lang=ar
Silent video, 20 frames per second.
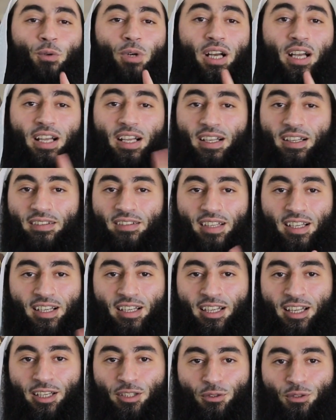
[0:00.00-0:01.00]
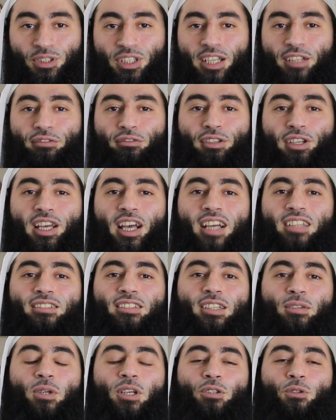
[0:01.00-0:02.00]
وهذا لا ينافي
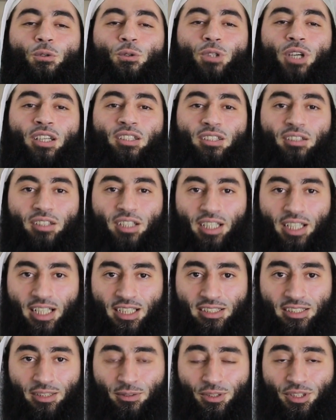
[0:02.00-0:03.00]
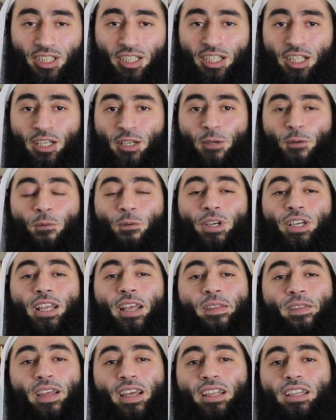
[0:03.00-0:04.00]
التوكل على الله عز وجل
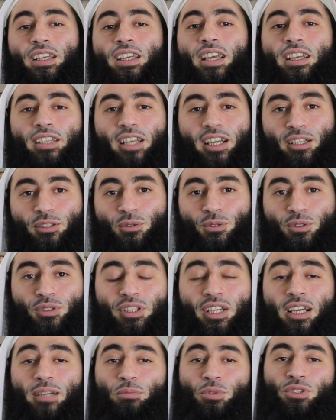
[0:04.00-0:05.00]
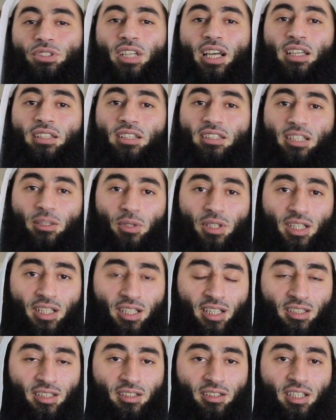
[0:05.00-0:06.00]
وكذلك نحن لا بد أن
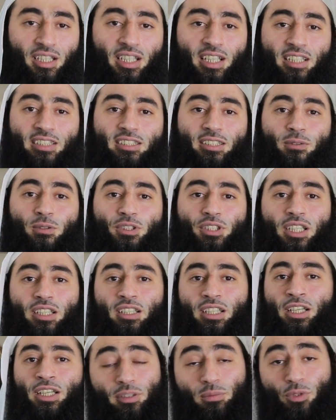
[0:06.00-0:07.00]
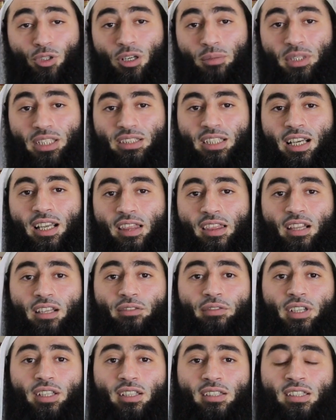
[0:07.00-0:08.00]
نتوكل على الله عز وجل في مقابلة هذا
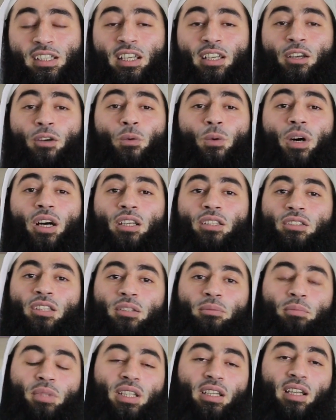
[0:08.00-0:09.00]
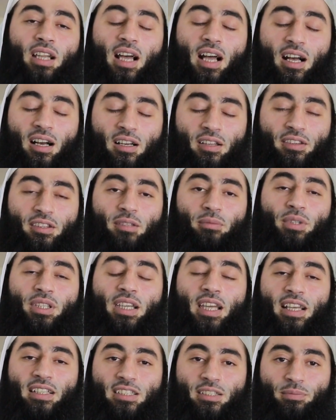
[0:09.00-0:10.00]
الفيروس وأيضا بالأخذ
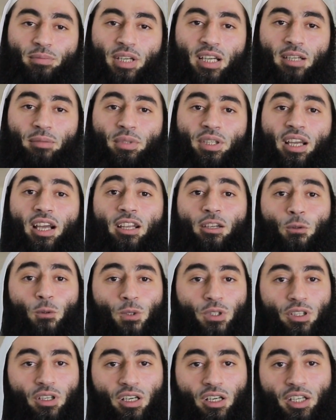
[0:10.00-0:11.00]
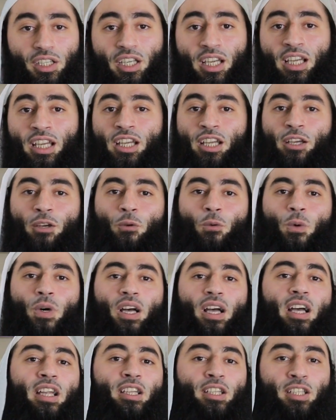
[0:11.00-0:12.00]
بأسباب الوقاية
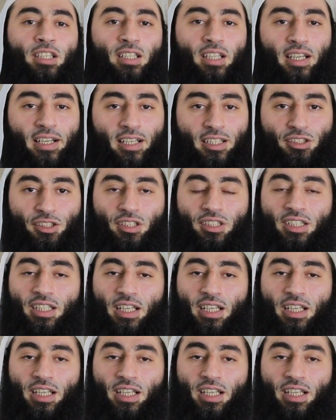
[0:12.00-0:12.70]
والعلاج